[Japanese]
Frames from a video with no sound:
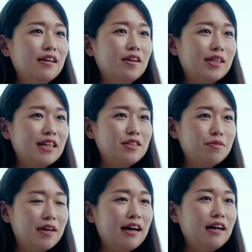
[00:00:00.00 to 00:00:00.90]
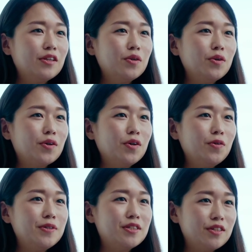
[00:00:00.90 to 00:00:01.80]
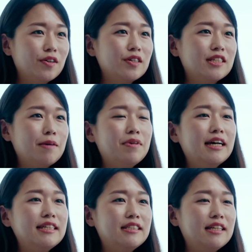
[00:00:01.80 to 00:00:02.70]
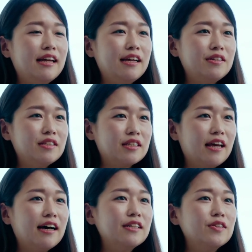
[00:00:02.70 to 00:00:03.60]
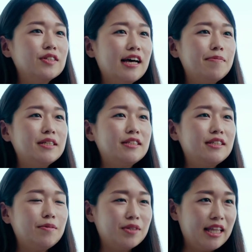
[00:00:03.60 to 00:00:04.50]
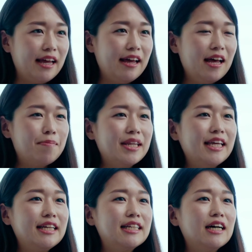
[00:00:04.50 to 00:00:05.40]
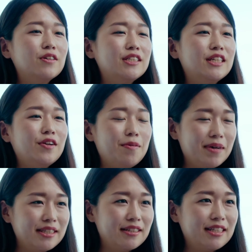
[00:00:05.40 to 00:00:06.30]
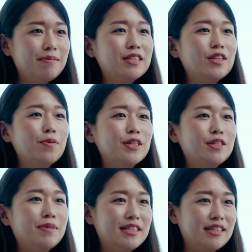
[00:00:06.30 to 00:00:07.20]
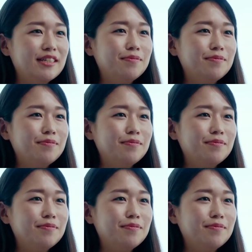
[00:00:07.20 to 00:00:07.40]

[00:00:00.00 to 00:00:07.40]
私は東京オフィスのサプライチェーンヘルスケアサービスチームでマネージャーをしております清水と申します